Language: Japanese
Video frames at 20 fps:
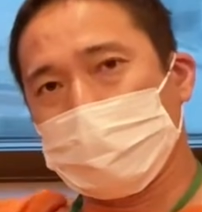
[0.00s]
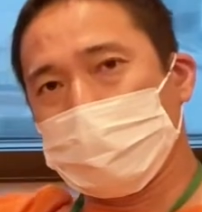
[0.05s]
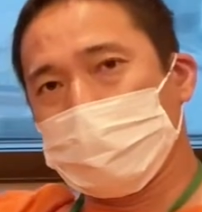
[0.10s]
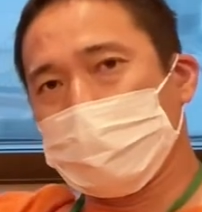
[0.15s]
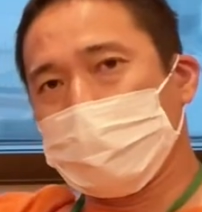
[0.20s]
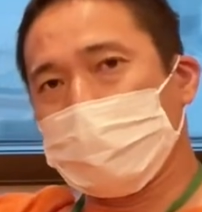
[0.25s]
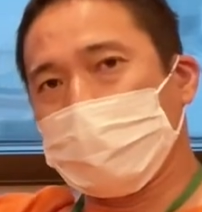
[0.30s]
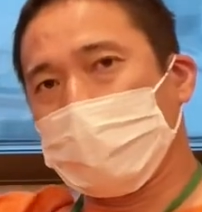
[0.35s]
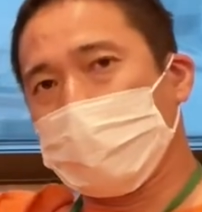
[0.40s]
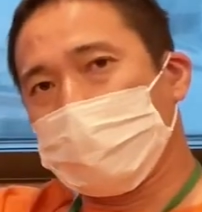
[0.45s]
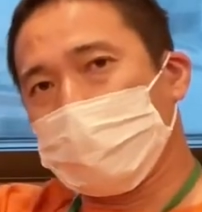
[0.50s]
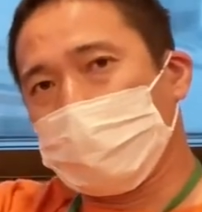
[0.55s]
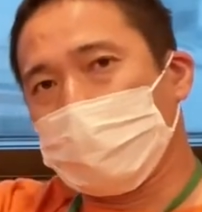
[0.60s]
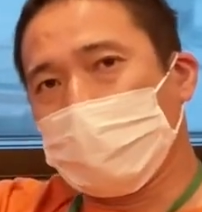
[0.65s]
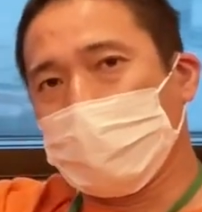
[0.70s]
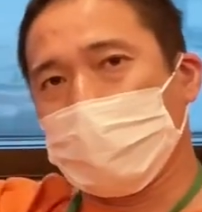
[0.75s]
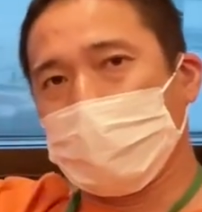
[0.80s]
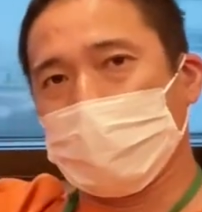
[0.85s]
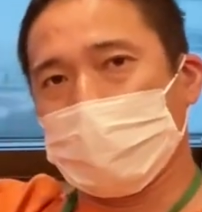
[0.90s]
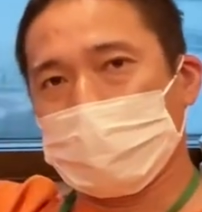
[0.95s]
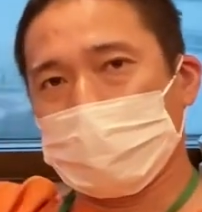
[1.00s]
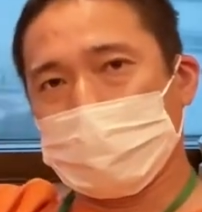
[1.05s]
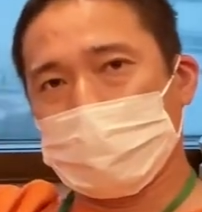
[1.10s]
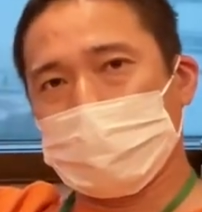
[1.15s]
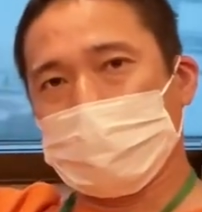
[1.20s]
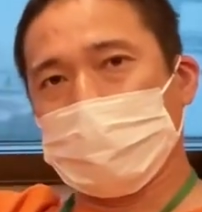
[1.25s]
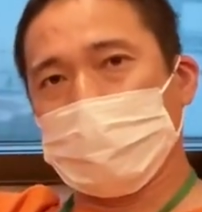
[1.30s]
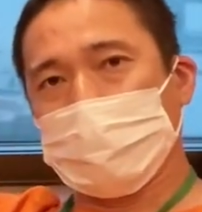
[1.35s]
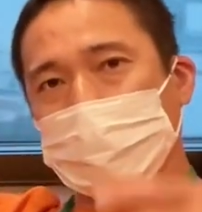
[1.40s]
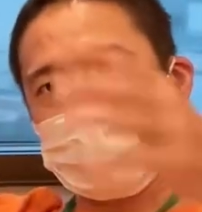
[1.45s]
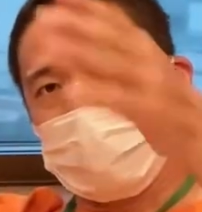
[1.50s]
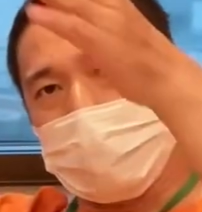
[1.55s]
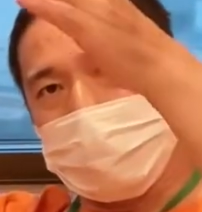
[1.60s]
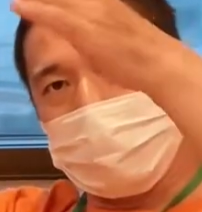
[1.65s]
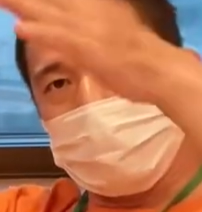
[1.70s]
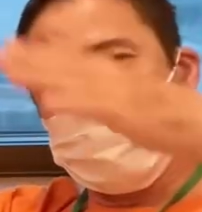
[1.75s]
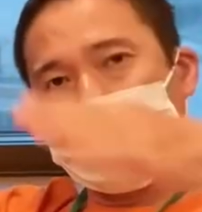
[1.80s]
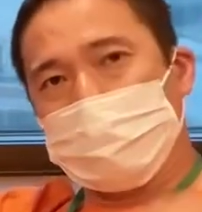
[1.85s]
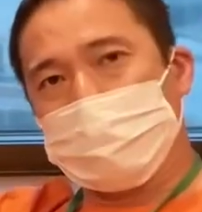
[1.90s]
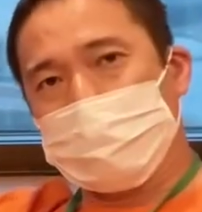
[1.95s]
緩めに張るとこうこうた
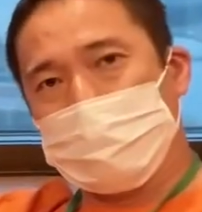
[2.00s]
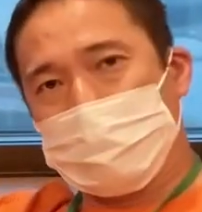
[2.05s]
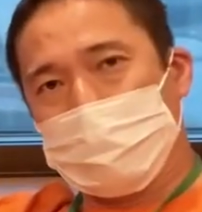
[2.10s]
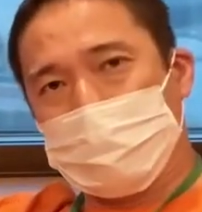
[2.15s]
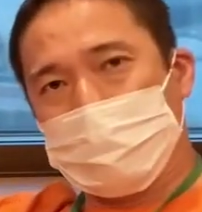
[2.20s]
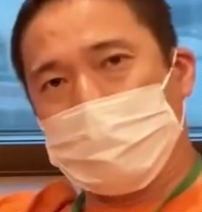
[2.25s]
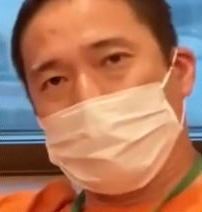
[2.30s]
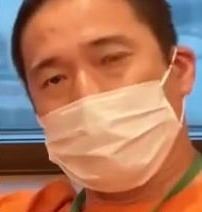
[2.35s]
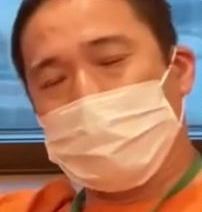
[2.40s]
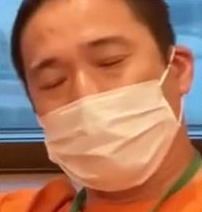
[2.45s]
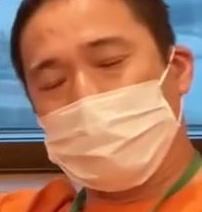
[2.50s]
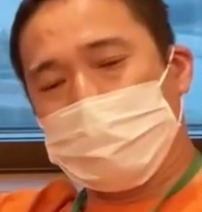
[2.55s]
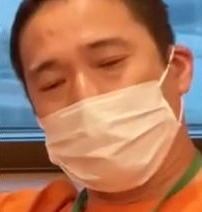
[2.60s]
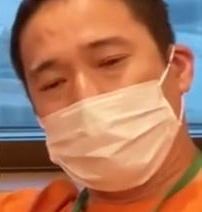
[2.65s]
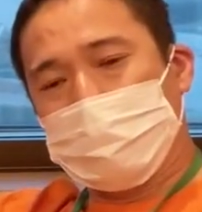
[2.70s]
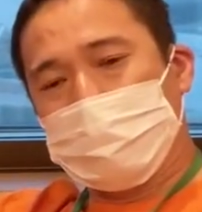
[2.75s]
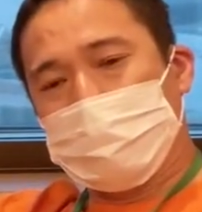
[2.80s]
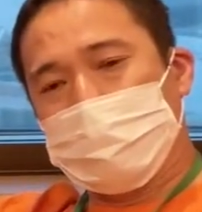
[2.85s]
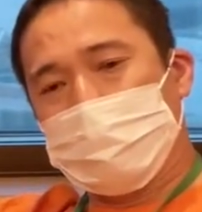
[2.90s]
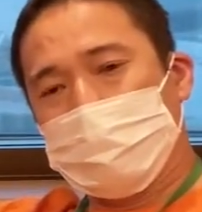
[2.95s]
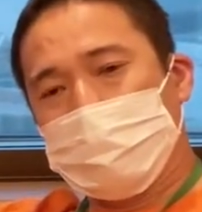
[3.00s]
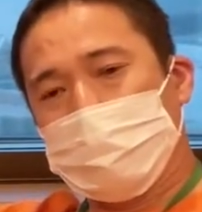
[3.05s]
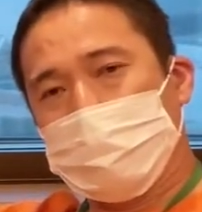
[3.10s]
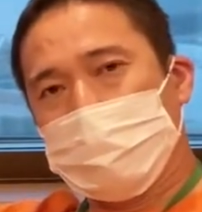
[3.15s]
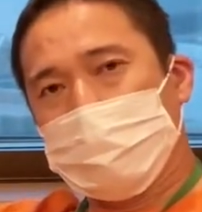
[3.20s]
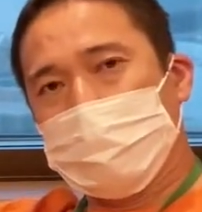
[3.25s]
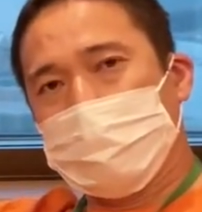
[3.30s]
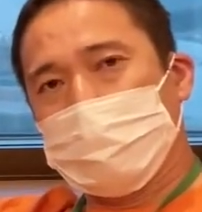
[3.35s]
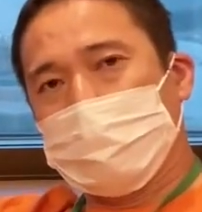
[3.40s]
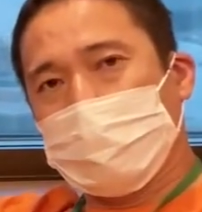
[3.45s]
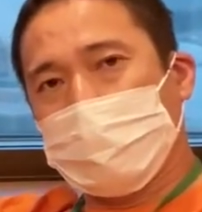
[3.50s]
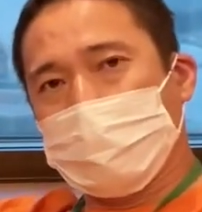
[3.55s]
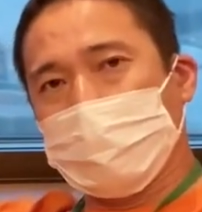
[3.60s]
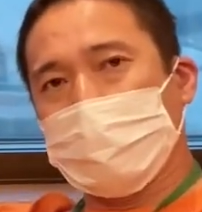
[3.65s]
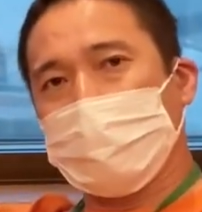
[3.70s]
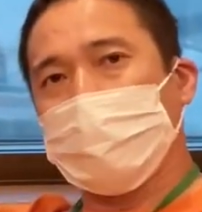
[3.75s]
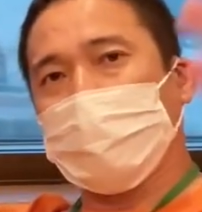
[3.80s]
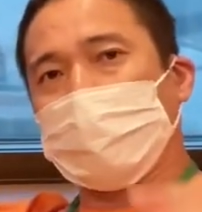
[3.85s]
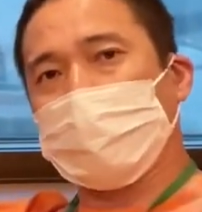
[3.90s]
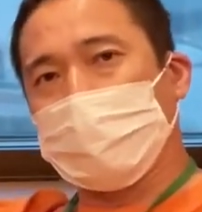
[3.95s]
わむしだからま
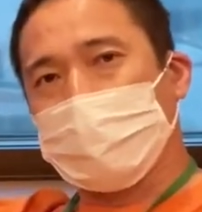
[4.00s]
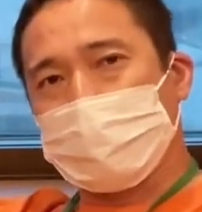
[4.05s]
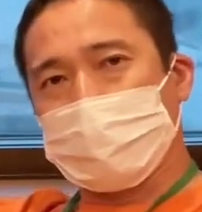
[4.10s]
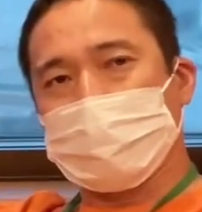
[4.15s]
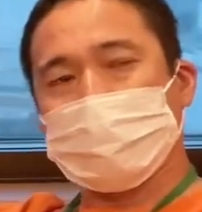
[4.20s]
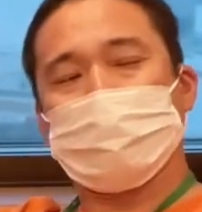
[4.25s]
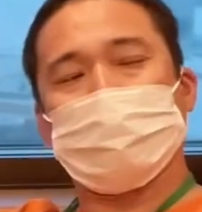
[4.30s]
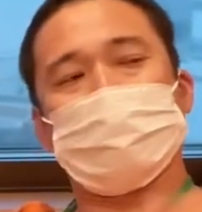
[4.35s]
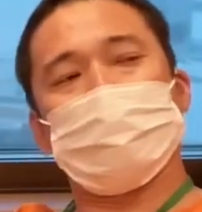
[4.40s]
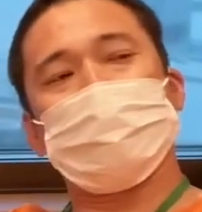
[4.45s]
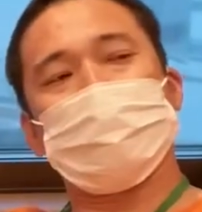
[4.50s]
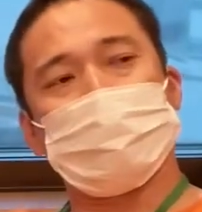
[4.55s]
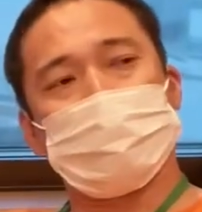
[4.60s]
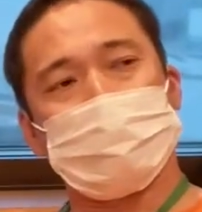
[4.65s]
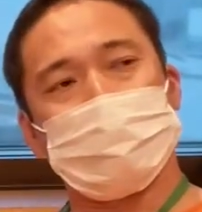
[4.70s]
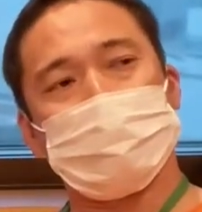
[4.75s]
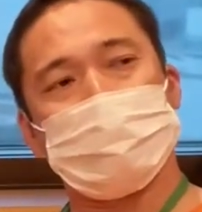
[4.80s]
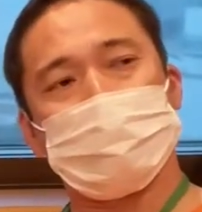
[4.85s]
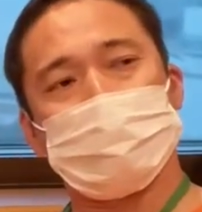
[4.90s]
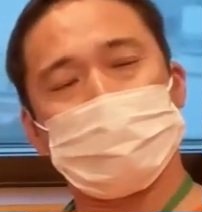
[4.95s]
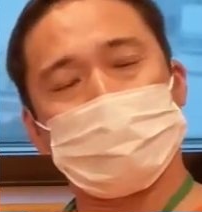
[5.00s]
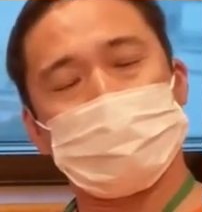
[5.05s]
あバタバタするし